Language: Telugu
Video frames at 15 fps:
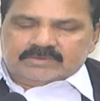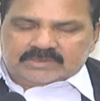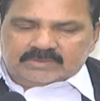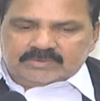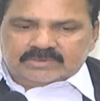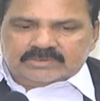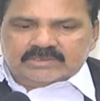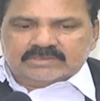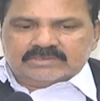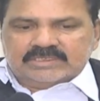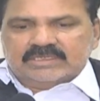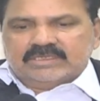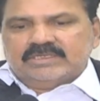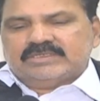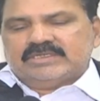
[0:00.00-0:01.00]
సపోజింగ్
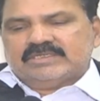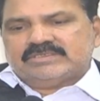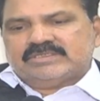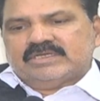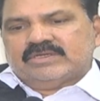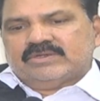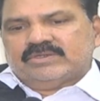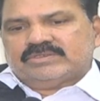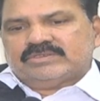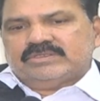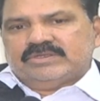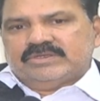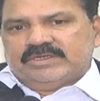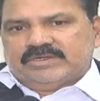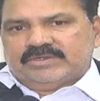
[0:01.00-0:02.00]
సింగిల్ జడ్జ్ దగ్గర
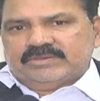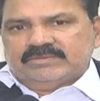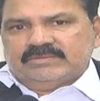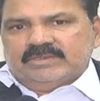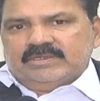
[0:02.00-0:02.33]
వచ్చింది రిట్టు